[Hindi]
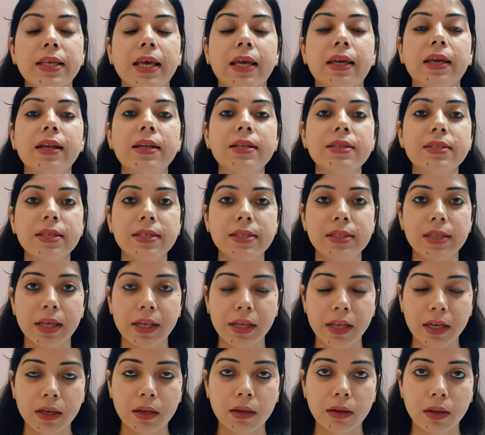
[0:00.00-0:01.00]
सेकेंड
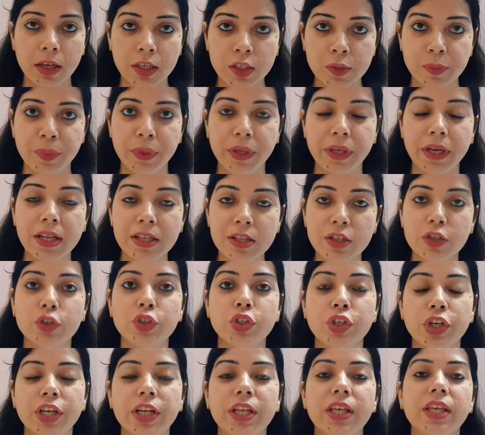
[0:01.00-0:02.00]
सीजेरियन एक्सपीरियंस जो
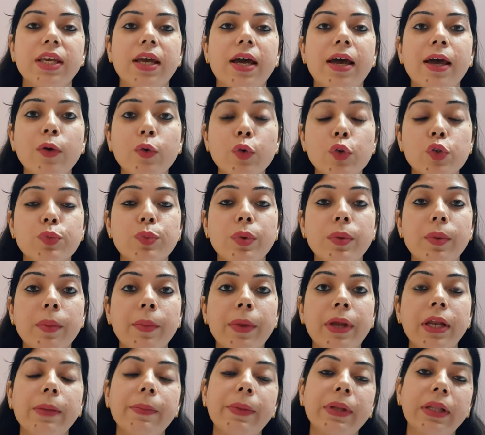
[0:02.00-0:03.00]
शेयर किया है उसमें भी
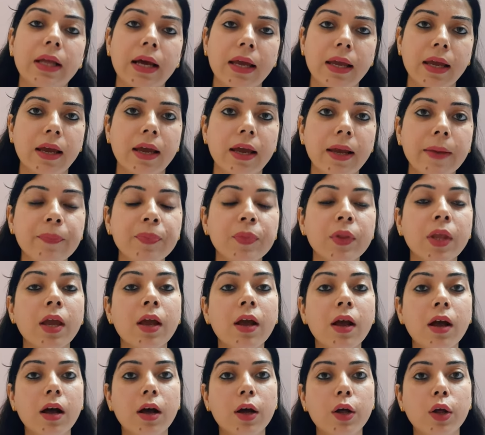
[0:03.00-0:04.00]
मैंने बताया
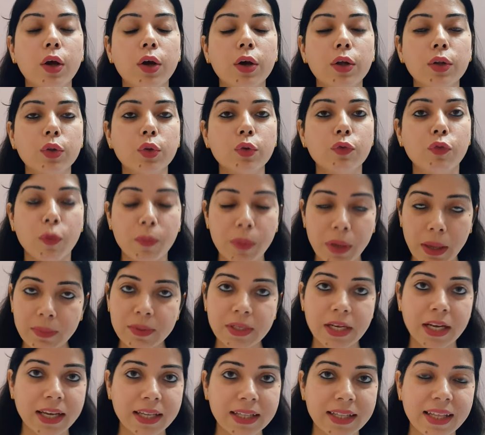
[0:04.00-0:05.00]
है तो वो भी आप
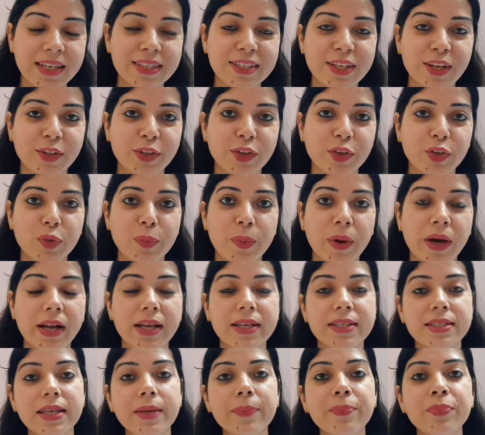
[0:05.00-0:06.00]
जाके देख सकते हो दोबारा
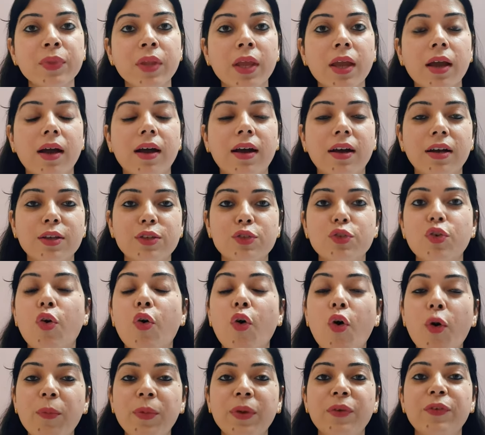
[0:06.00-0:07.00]
से सो
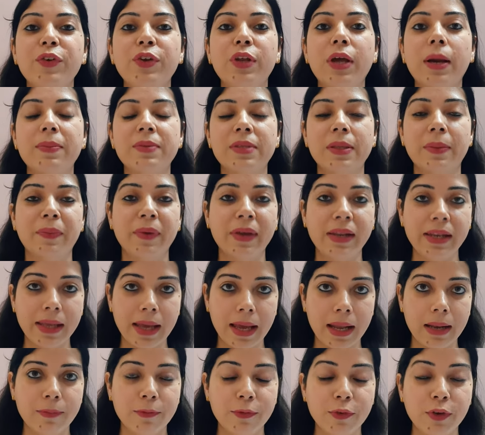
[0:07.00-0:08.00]
होप ये वीडियो आप सबके लिए
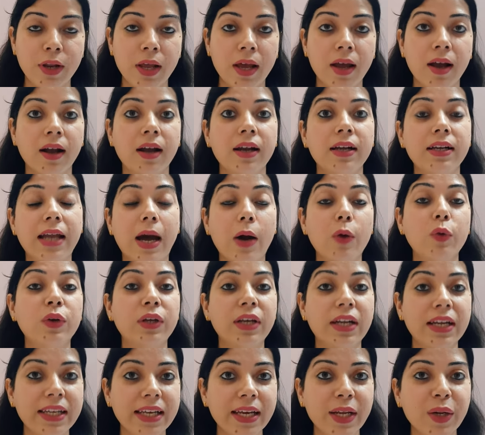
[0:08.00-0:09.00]
हेल्पफुल है अगर डाउट
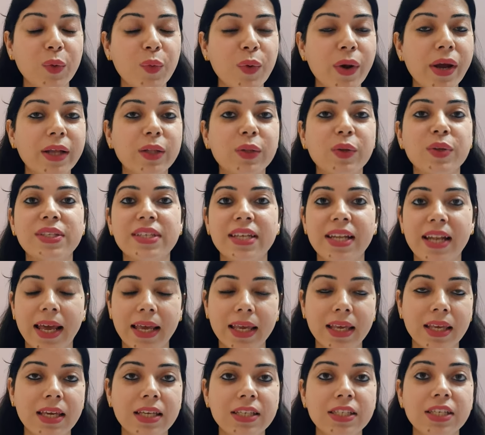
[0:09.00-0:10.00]
क्लियर हुआ है तो इसे
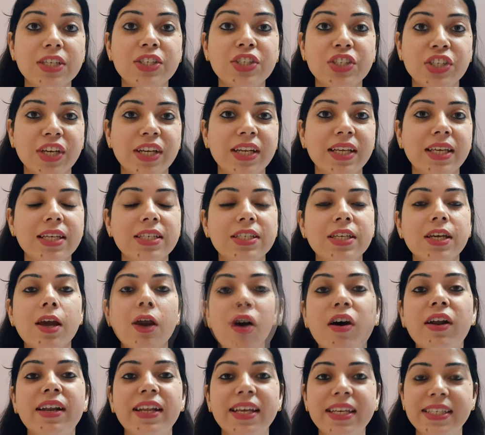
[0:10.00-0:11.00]
लाइक कीजिए शेयर कीजिए
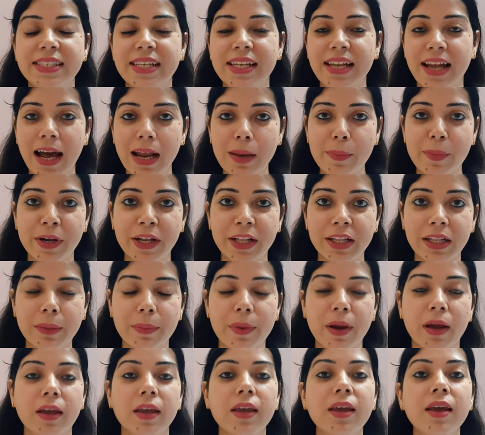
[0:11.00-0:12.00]
और नीचे लाल बटन
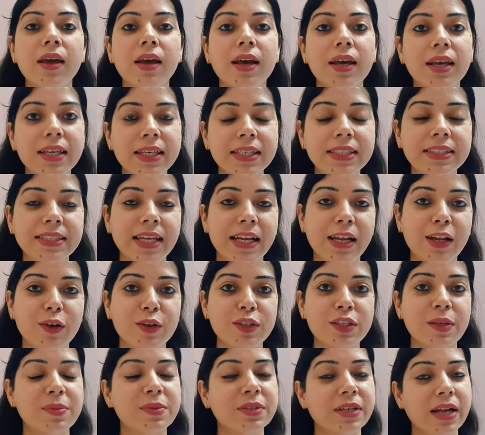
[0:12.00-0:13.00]
दबा के इस चैनल को
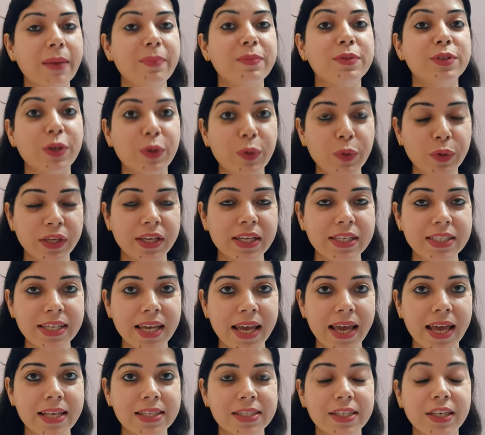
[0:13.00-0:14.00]
सब्सक्राइब ज़रूर कीजिए
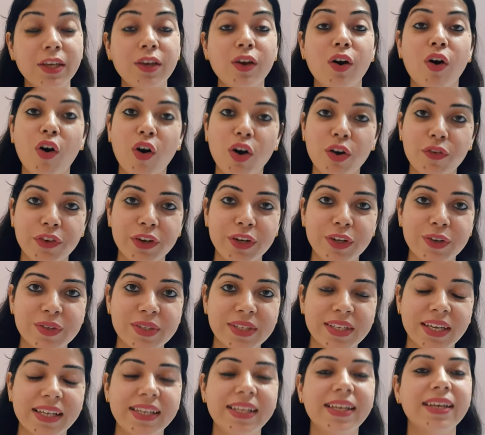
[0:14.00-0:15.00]
ऐसी ही और
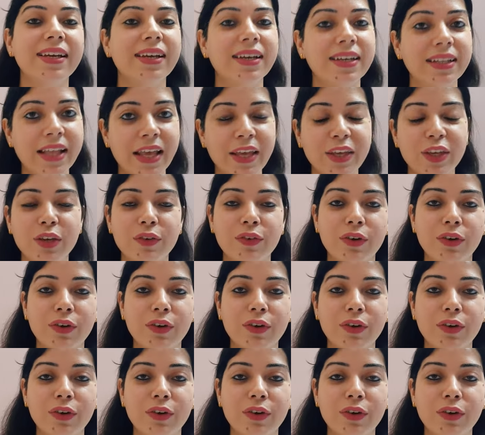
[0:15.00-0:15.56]
वीडियोज़ के लिए थैंक